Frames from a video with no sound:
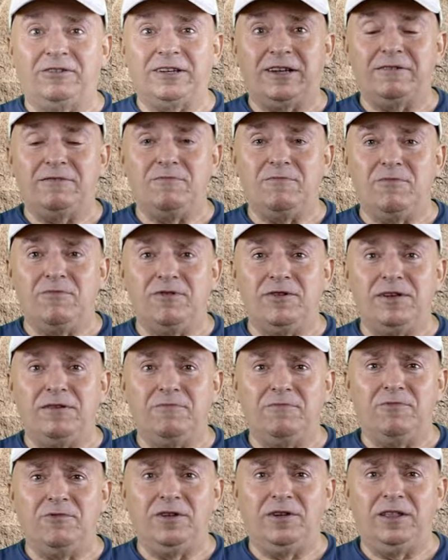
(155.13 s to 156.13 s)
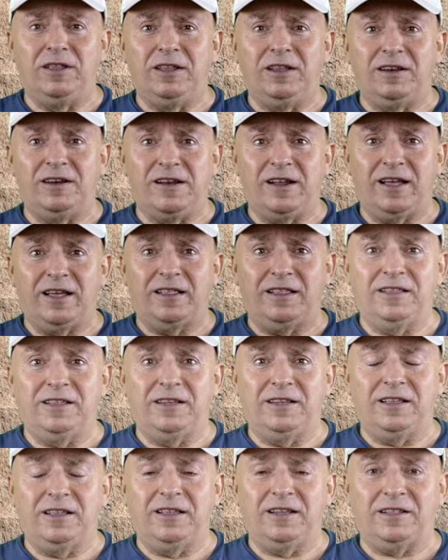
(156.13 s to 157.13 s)
cosas muy muy dignas
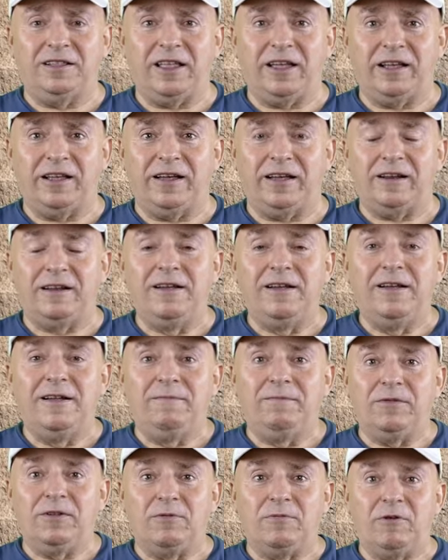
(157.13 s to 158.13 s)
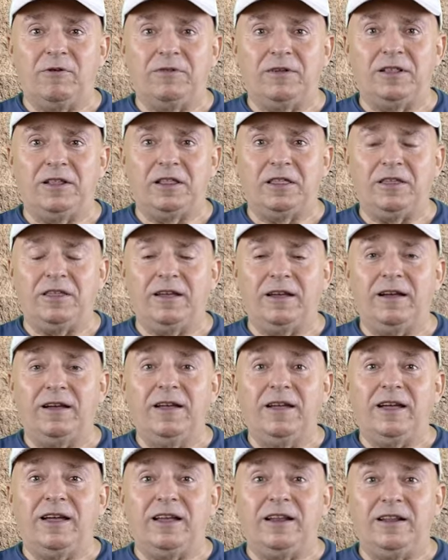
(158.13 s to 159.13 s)
de destacar. Como bien
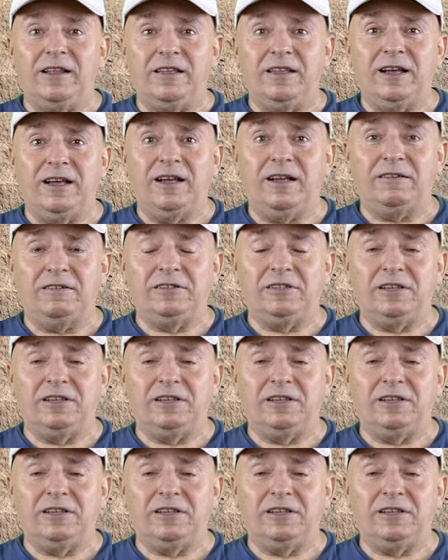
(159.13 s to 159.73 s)
decía, en ella